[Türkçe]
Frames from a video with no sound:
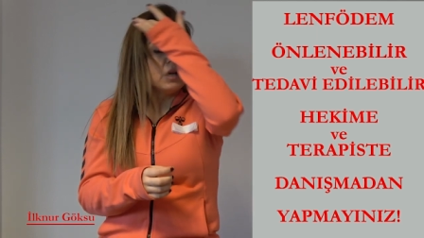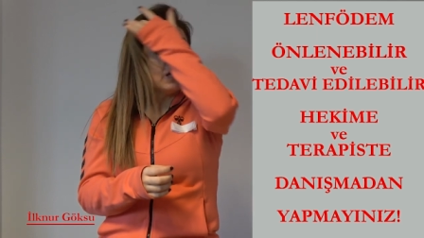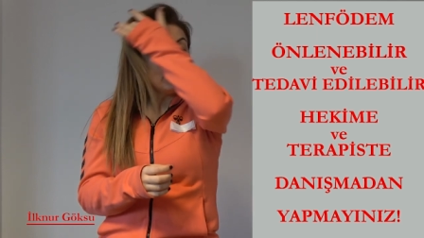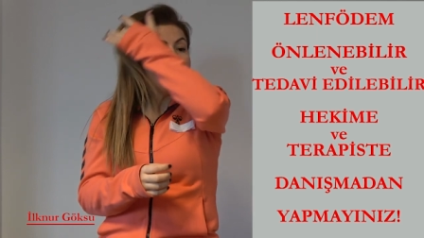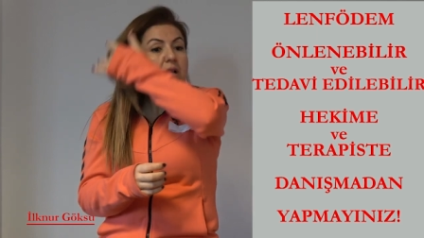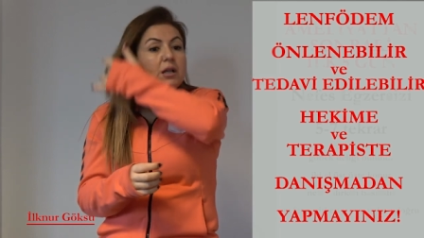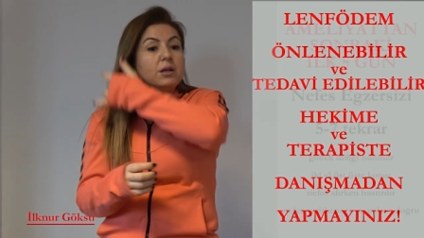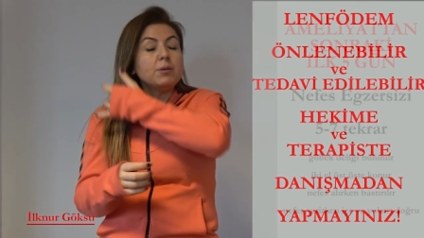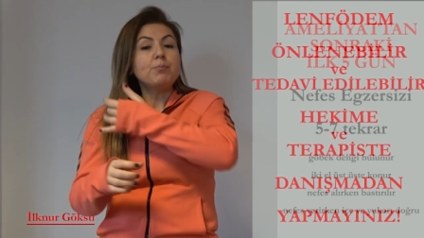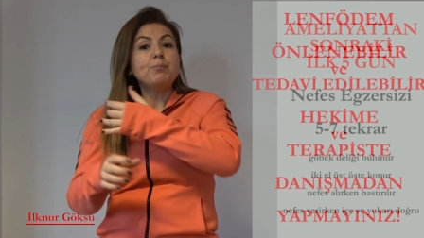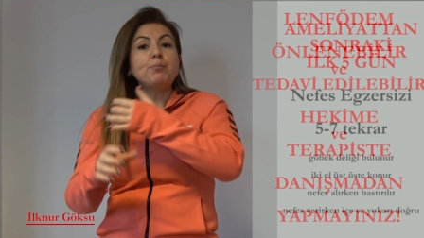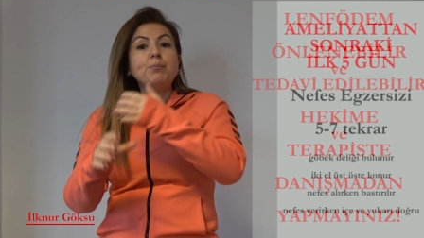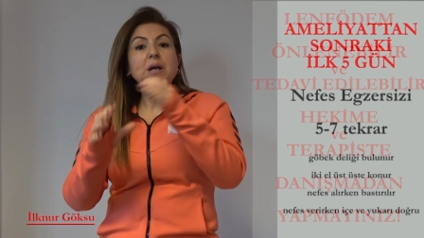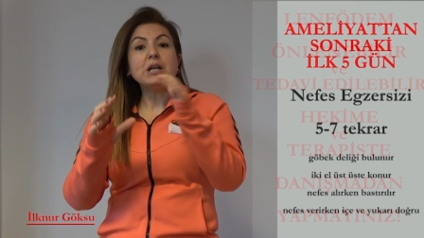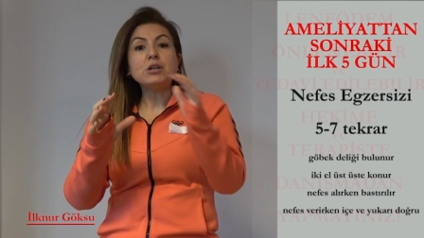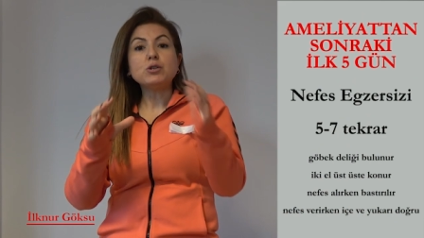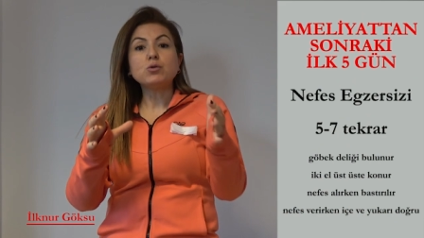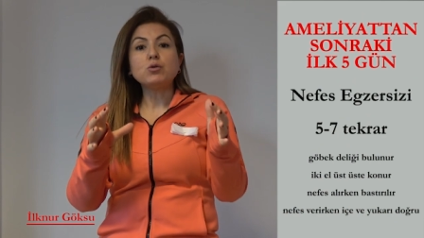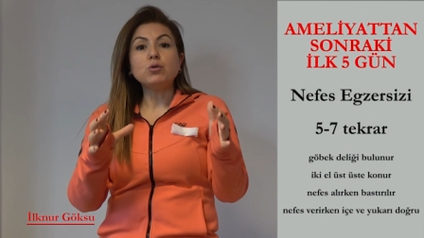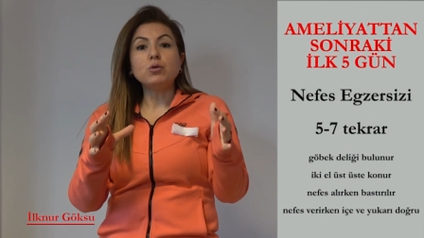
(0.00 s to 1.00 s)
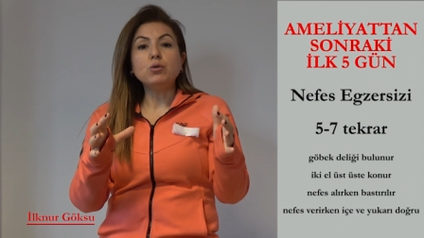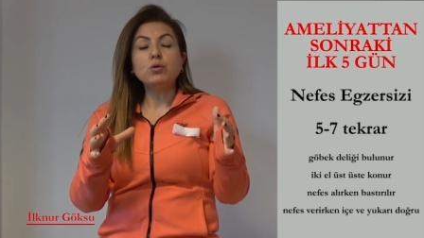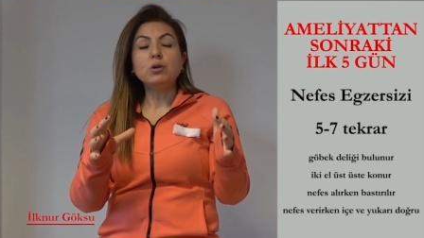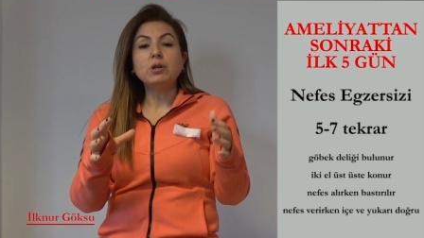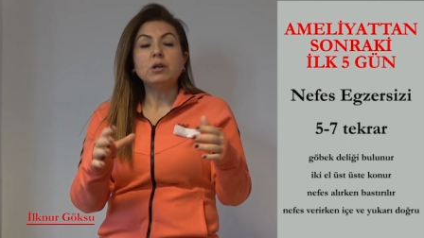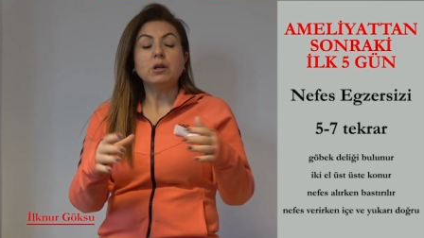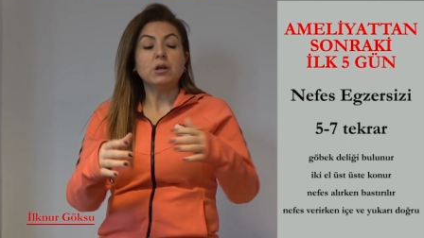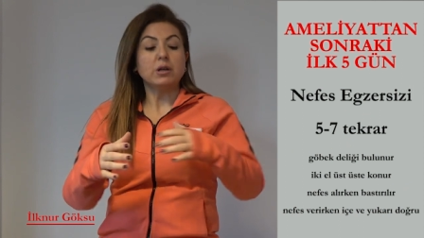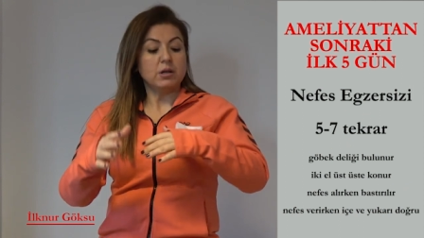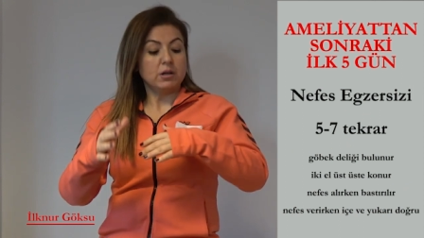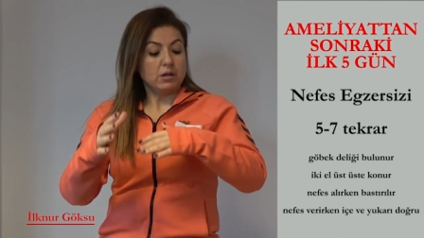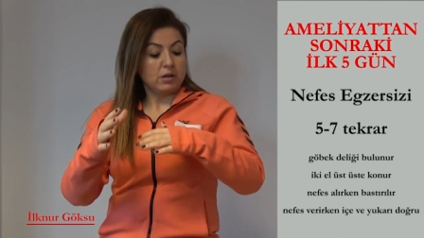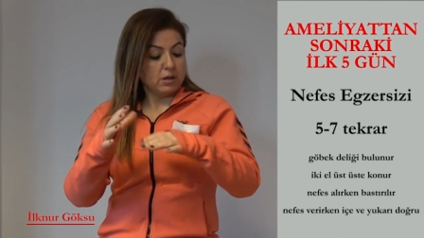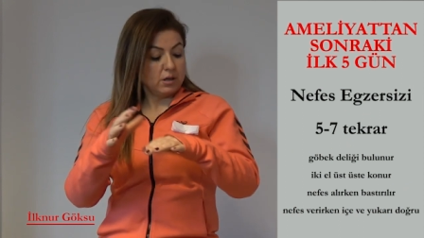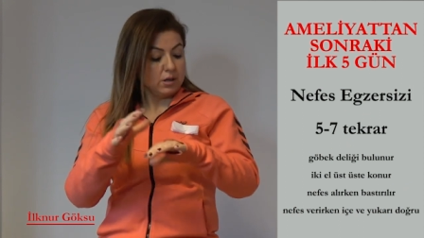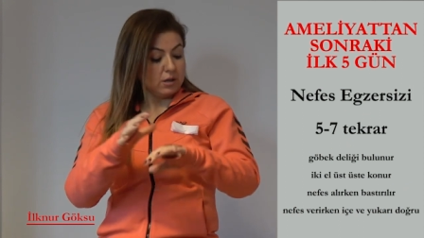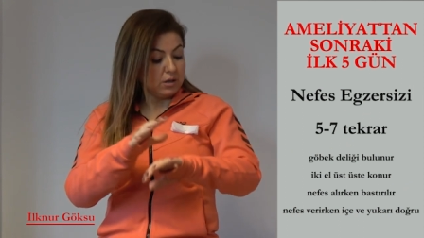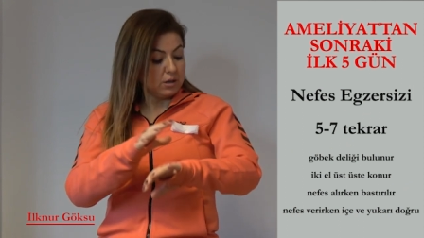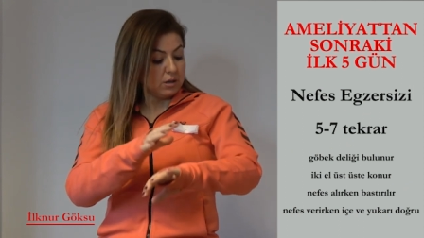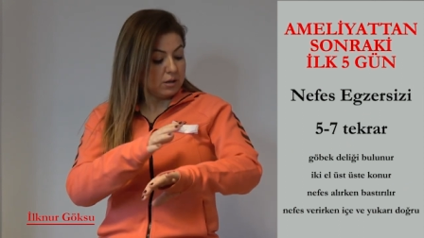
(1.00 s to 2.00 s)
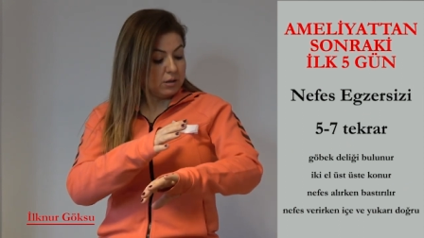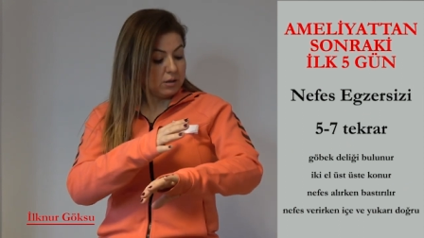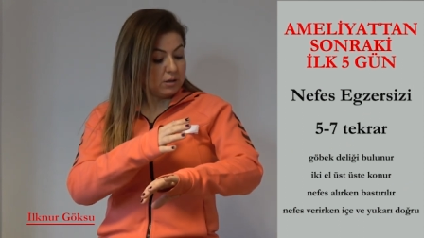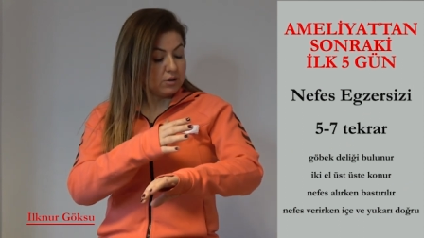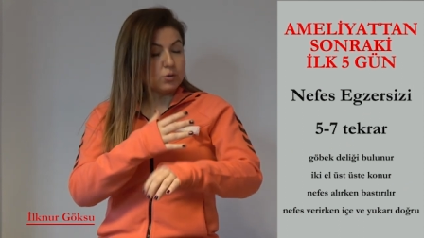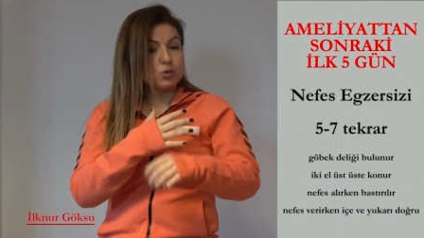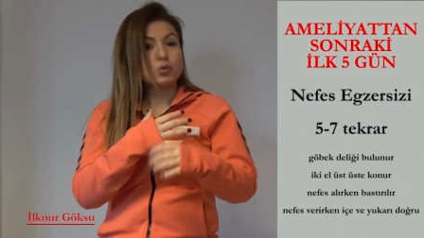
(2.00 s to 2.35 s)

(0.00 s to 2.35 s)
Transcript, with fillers: İlk 5 gün e,